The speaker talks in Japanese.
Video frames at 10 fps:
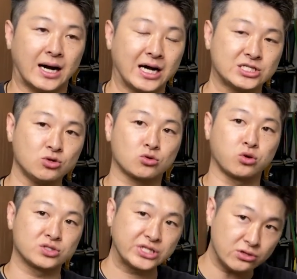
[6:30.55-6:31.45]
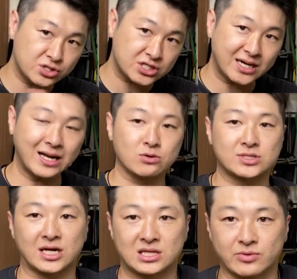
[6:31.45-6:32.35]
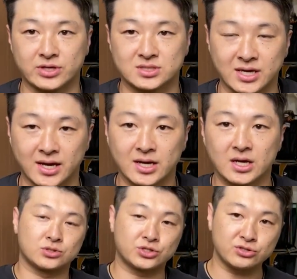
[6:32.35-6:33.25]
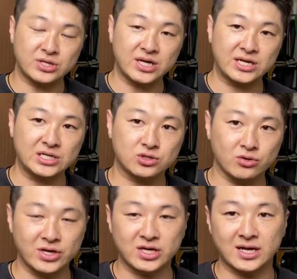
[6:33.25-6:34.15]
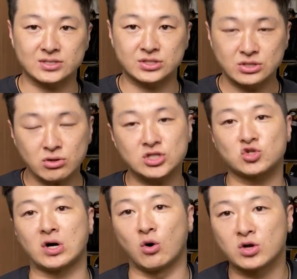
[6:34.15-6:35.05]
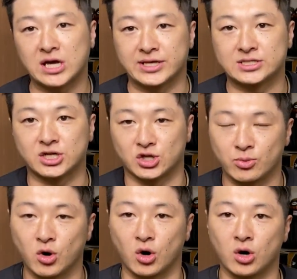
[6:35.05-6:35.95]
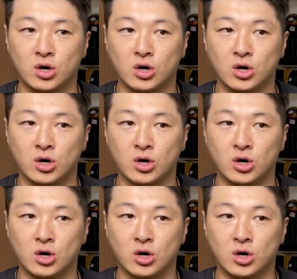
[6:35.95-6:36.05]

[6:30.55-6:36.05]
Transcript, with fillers: 足を閉じる力を使ってもですね中殿筋小殿筋が強い人は OK ですけども